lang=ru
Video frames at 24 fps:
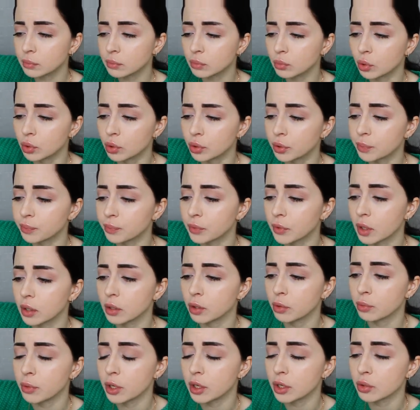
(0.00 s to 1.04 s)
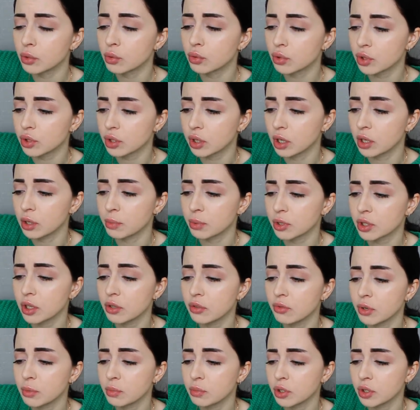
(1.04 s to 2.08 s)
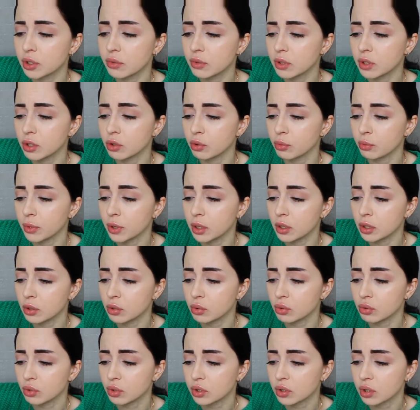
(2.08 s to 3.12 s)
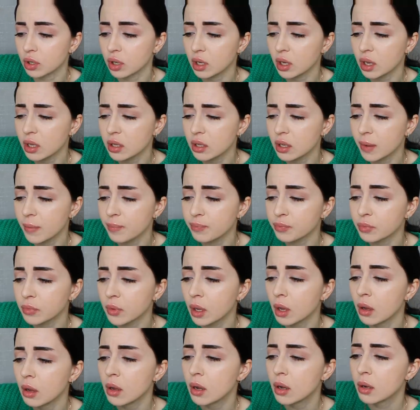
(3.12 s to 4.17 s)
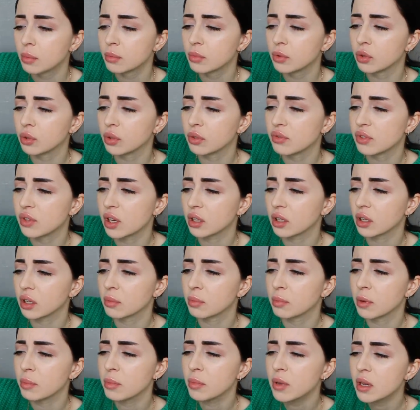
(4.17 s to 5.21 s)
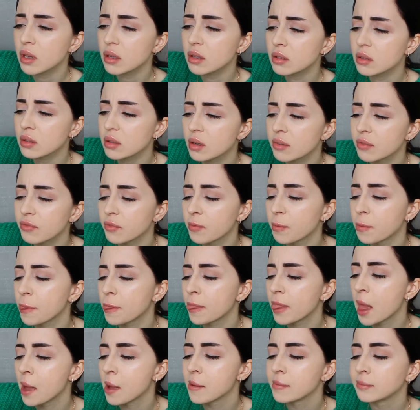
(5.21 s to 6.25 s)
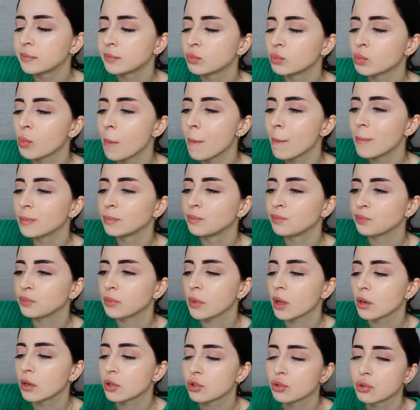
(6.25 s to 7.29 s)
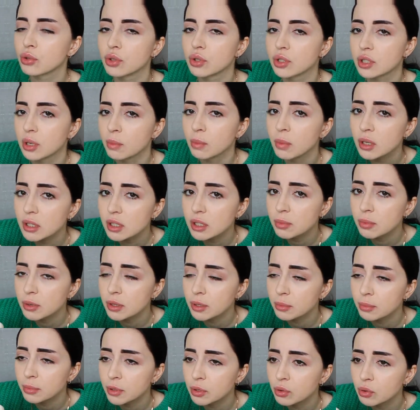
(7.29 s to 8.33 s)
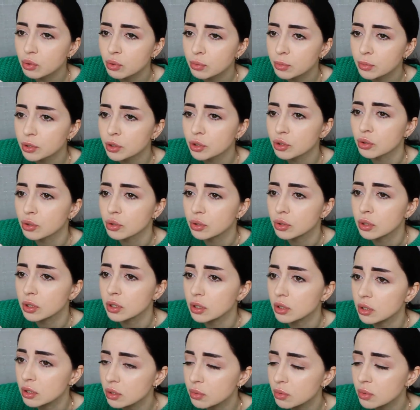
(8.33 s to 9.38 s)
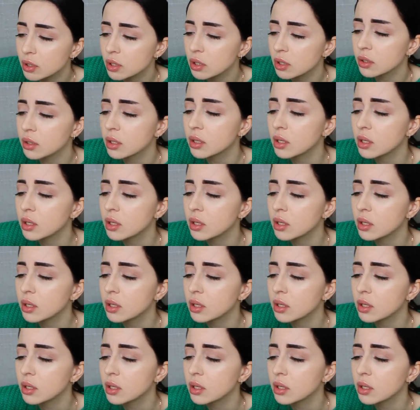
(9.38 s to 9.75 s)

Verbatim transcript: Вот, когда у меня нет настроения. В последнее время действительно у меня нет настроения. Много всяких моментов. Что-то сама себе напридумала, что-то действительно